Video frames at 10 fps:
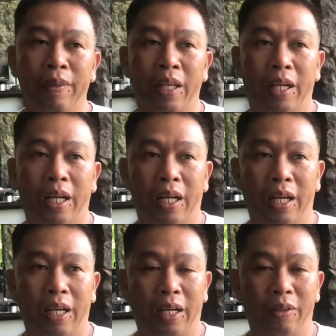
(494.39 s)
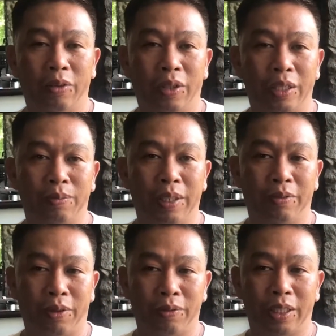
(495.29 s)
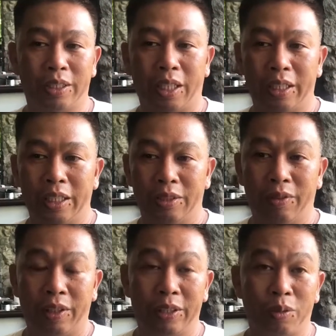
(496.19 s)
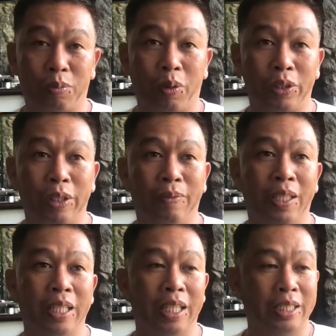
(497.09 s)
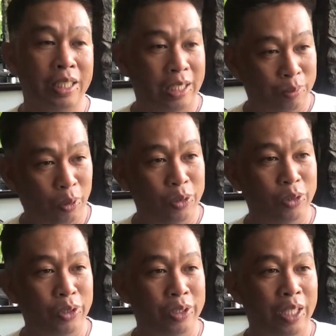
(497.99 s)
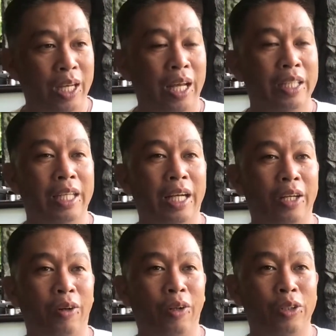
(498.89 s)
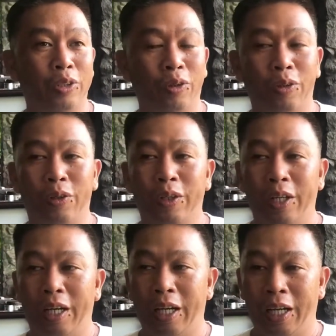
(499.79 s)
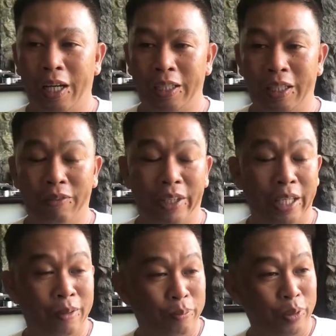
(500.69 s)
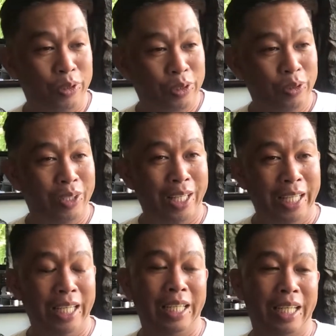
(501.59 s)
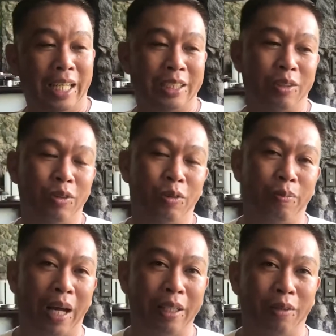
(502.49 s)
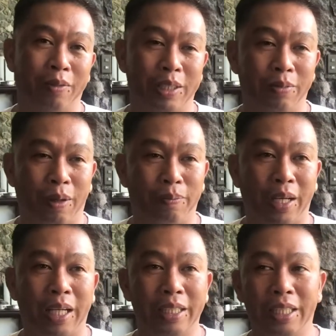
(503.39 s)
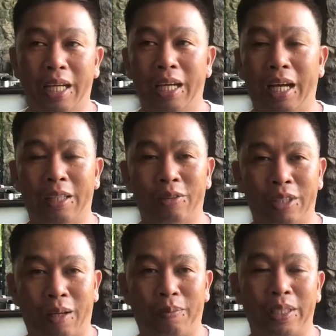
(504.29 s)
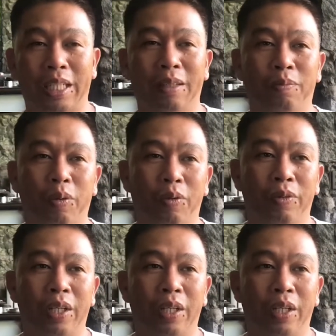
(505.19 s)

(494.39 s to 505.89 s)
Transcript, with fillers: uh, who has been from the start is very supportive. Hindi lang sila sponsors, they are also uh, giving inputs to the league as to paano mas mapaganda, anong dapat i-improve.